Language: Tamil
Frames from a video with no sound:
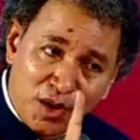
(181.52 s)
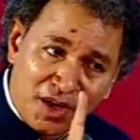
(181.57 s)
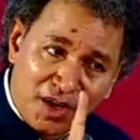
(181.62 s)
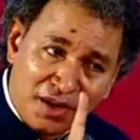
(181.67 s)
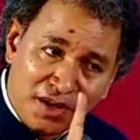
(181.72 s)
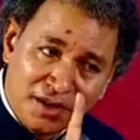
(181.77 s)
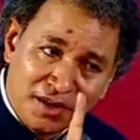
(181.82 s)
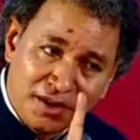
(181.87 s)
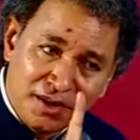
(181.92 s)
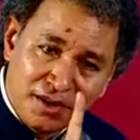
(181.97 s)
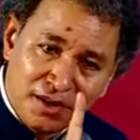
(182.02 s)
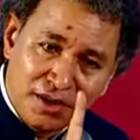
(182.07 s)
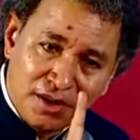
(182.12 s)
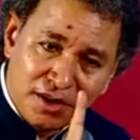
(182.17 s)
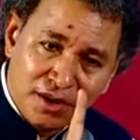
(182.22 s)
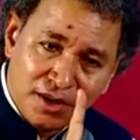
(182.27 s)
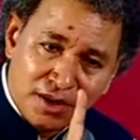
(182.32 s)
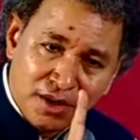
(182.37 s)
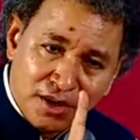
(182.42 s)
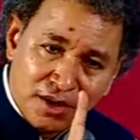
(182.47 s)
வேர்ட்
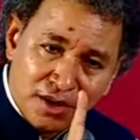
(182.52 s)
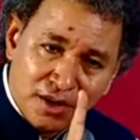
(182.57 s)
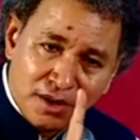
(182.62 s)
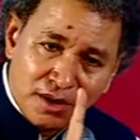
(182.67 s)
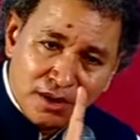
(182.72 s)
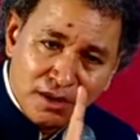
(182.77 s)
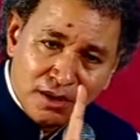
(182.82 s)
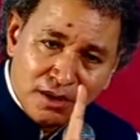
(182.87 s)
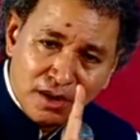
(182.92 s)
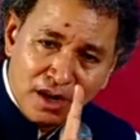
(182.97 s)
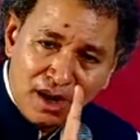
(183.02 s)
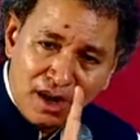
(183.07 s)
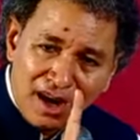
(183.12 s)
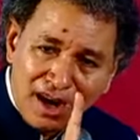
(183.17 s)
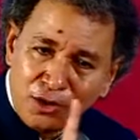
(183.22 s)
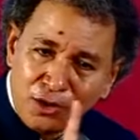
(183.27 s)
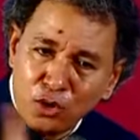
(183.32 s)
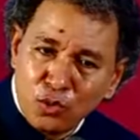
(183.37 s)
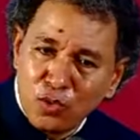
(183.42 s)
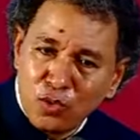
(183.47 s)

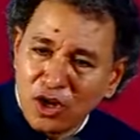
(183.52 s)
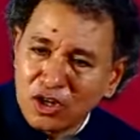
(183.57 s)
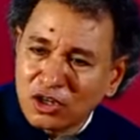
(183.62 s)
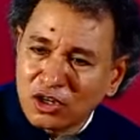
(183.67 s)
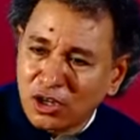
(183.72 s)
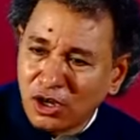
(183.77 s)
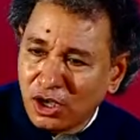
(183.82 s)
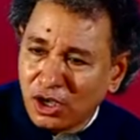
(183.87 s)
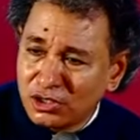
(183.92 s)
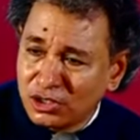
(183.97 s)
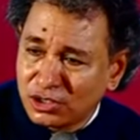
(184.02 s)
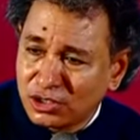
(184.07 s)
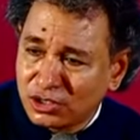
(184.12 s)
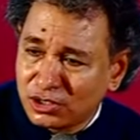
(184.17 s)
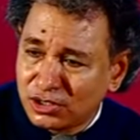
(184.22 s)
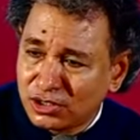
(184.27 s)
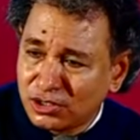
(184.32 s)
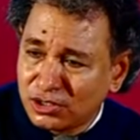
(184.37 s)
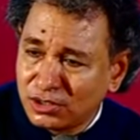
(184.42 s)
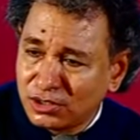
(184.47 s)
ஐ டோன்ட் வாண்ட் கிராஸ்
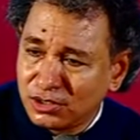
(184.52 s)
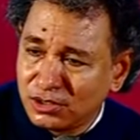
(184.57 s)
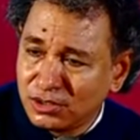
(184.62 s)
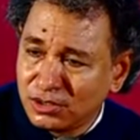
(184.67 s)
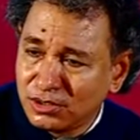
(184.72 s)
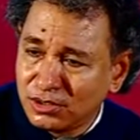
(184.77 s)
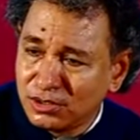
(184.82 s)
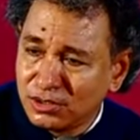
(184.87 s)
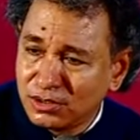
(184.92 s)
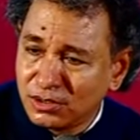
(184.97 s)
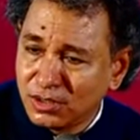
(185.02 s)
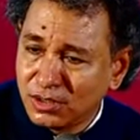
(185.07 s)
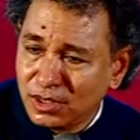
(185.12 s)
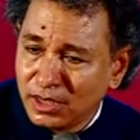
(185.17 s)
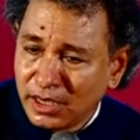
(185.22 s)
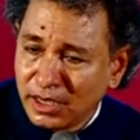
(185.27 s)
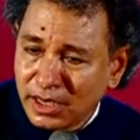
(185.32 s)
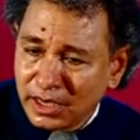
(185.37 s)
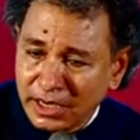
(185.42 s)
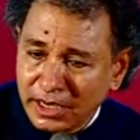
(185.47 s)

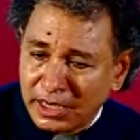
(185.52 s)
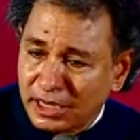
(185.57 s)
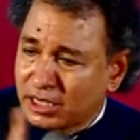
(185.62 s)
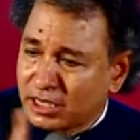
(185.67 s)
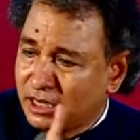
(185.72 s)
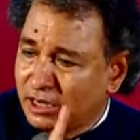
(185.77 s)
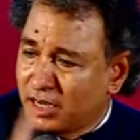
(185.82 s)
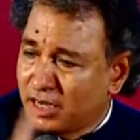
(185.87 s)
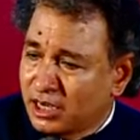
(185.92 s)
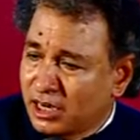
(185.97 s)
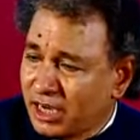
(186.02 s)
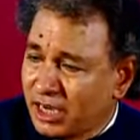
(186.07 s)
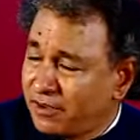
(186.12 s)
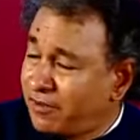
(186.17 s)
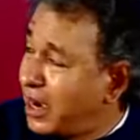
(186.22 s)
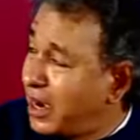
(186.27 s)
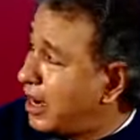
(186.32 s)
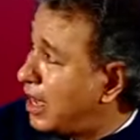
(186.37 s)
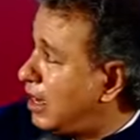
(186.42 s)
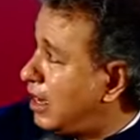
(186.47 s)
எனக்கு நெருக்கடி
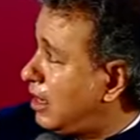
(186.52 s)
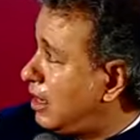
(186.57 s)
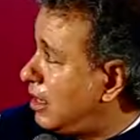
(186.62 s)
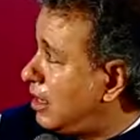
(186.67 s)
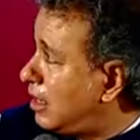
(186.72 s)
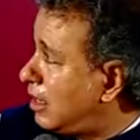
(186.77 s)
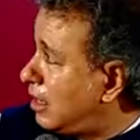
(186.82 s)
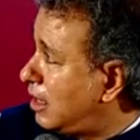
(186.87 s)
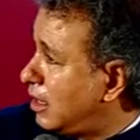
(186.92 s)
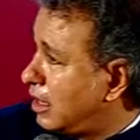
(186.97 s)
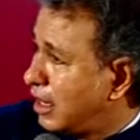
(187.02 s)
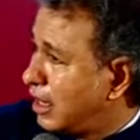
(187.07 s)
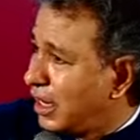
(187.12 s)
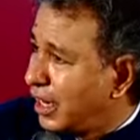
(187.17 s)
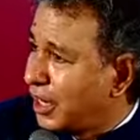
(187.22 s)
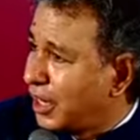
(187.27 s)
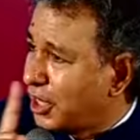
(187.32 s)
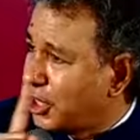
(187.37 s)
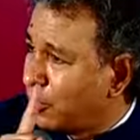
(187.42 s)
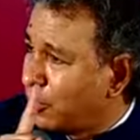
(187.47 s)
வேணாம்
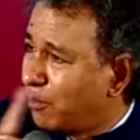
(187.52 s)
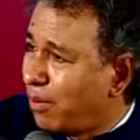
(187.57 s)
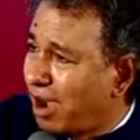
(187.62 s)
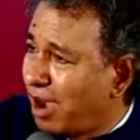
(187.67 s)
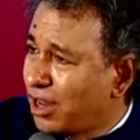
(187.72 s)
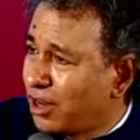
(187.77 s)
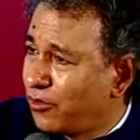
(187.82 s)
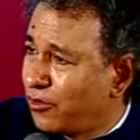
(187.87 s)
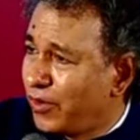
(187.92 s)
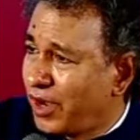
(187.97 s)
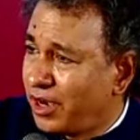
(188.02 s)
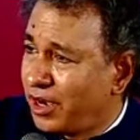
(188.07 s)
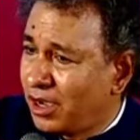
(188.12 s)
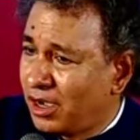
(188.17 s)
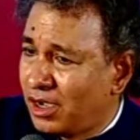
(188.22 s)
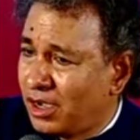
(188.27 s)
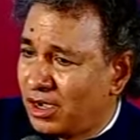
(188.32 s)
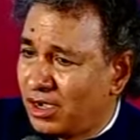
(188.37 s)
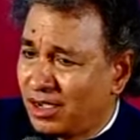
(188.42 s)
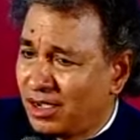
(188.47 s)
எனக்கு பாரம்
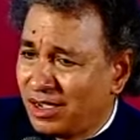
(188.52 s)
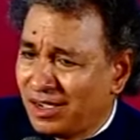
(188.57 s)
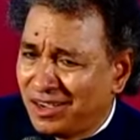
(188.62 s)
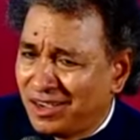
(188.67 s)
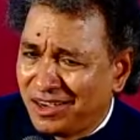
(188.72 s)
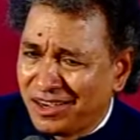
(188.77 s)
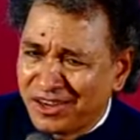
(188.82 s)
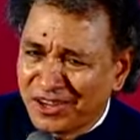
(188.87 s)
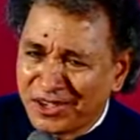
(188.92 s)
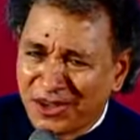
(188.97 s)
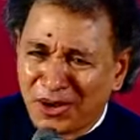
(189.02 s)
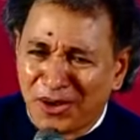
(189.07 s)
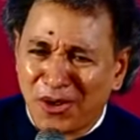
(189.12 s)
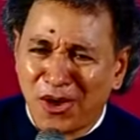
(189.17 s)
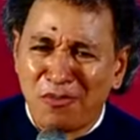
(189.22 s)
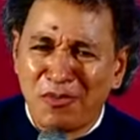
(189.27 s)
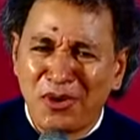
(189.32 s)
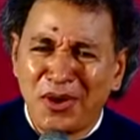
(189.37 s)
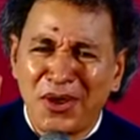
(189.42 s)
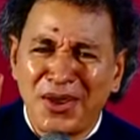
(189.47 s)
வேணாம் எனக்கு
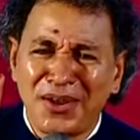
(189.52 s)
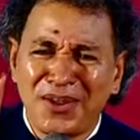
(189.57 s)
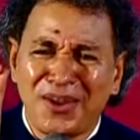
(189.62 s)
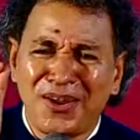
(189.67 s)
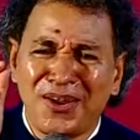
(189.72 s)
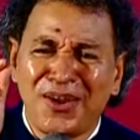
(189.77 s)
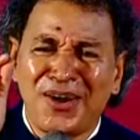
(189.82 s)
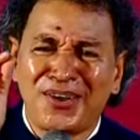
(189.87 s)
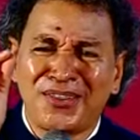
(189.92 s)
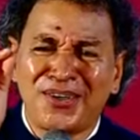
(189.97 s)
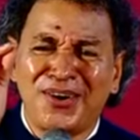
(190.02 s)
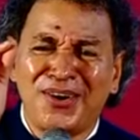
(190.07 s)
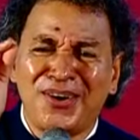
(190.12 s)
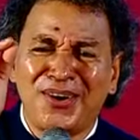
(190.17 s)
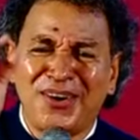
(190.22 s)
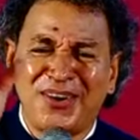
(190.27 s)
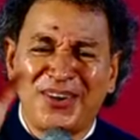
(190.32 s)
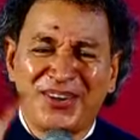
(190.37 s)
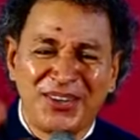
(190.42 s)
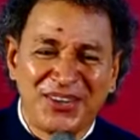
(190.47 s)
எல்லாமே நல்லா தான்
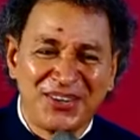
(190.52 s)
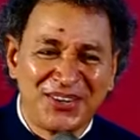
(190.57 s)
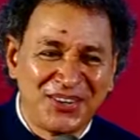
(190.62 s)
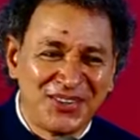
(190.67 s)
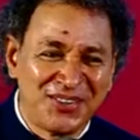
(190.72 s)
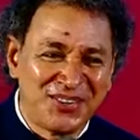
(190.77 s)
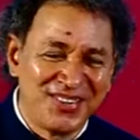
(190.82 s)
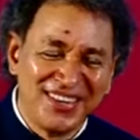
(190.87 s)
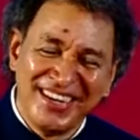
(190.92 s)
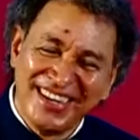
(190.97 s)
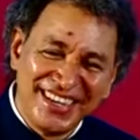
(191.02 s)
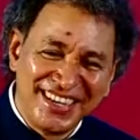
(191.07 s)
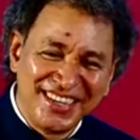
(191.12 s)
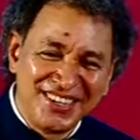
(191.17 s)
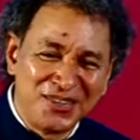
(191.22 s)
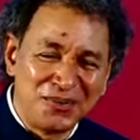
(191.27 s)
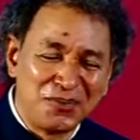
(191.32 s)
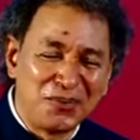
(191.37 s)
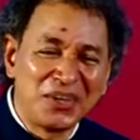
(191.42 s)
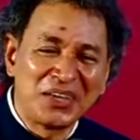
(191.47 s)
இருக்கணும்
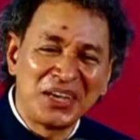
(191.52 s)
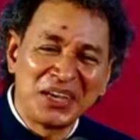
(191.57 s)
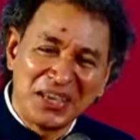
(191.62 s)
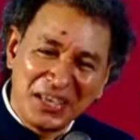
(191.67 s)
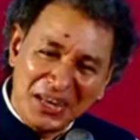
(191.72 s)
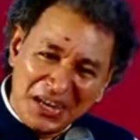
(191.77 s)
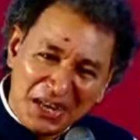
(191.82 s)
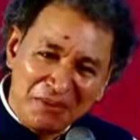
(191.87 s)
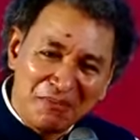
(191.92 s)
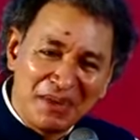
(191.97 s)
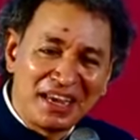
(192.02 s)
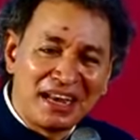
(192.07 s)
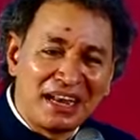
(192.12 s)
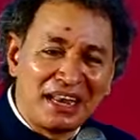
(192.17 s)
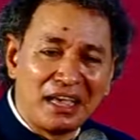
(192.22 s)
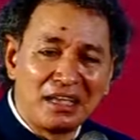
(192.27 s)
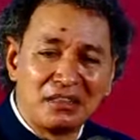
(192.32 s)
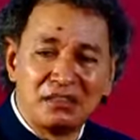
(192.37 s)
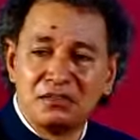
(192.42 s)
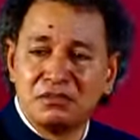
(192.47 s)
உனக்கு கிரீடமே
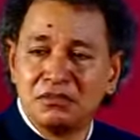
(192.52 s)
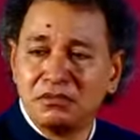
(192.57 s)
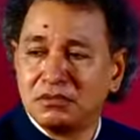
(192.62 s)
கிடையாது